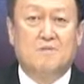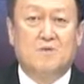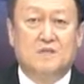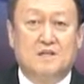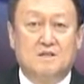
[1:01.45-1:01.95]

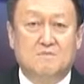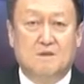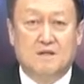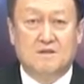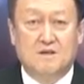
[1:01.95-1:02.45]

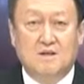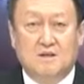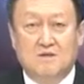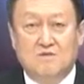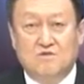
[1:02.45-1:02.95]
보장금만
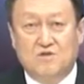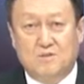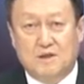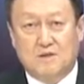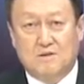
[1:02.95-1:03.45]

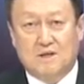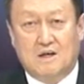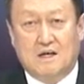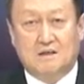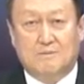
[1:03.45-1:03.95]
수입이라고
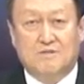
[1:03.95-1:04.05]
달랑